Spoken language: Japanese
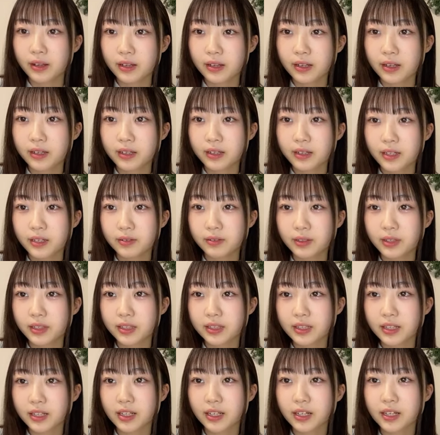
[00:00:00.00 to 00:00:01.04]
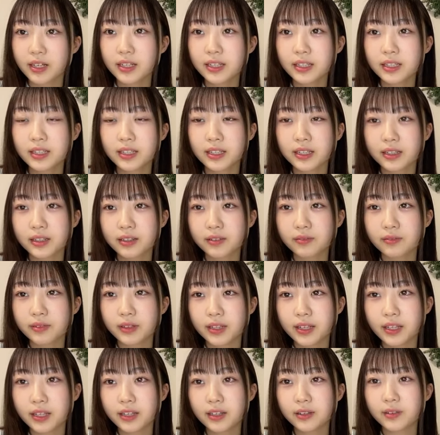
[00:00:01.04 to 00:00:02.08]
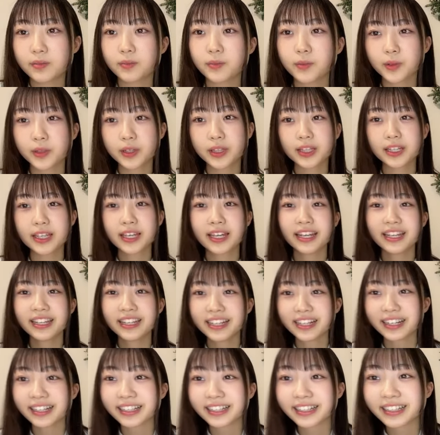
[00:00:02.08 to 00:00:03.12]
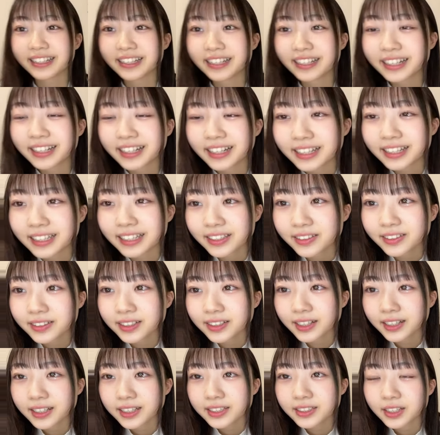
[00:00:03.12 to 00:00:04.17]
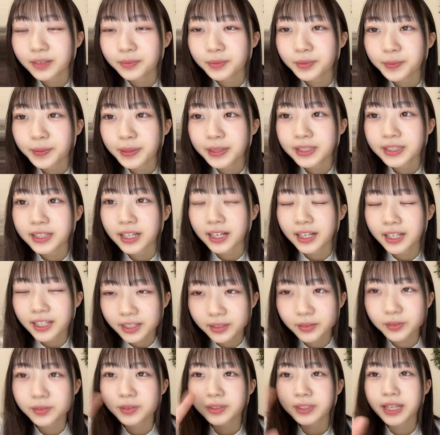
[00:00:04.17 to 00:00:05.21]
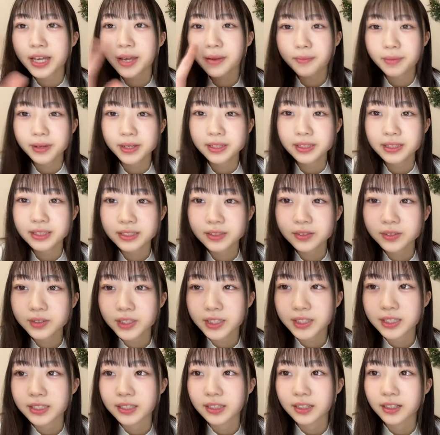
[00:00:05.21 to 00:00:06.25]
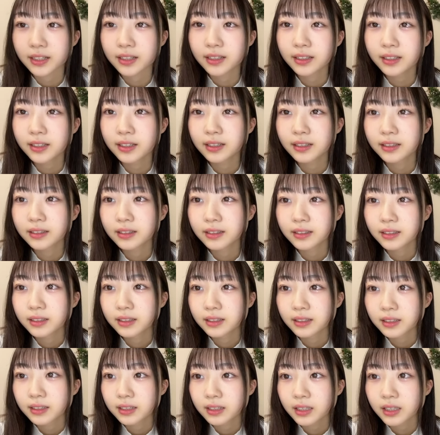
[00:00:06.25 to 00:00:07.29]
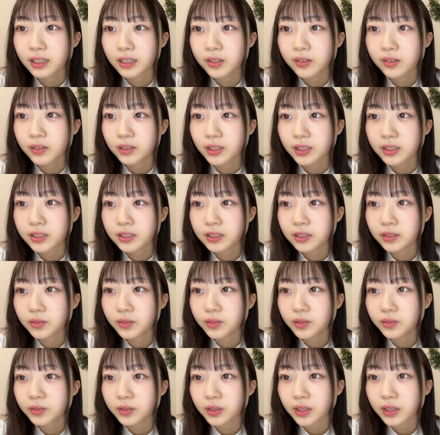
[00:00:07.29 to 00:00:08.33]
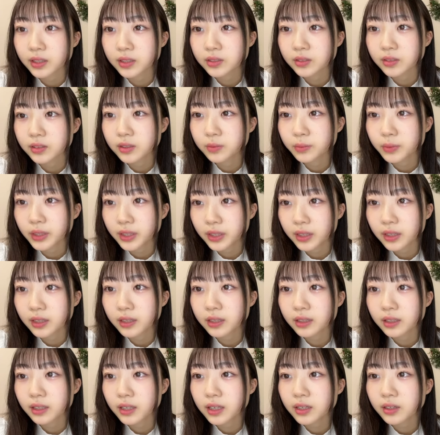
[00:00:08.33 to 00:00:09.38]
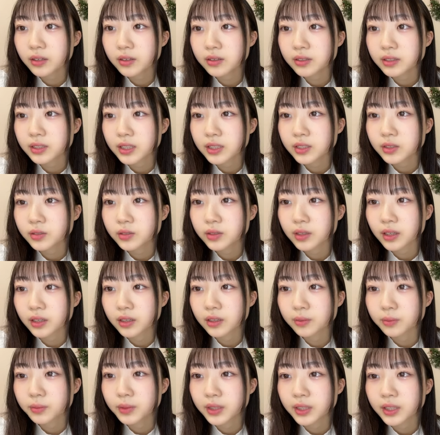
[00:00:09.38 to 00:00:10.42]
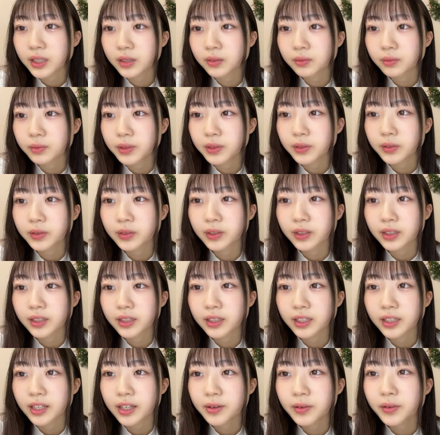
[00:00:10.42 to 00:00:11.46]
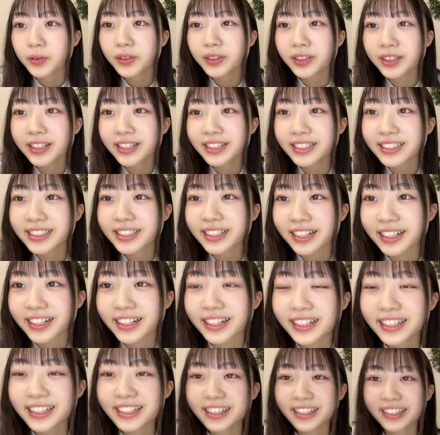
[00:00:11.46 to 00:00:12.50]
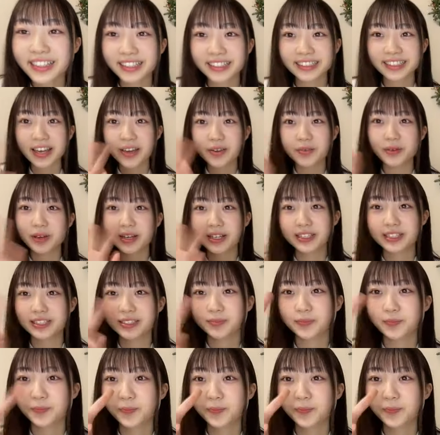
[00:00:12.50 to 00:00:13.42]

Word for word: 海外は確かに海外はね持ってきれない2分間映像見ましたありがとうございますどうでしたか昨日は鉄な公演を劇場で見て研究生紹介のミーターを見ることができて本当でしたありがとうございます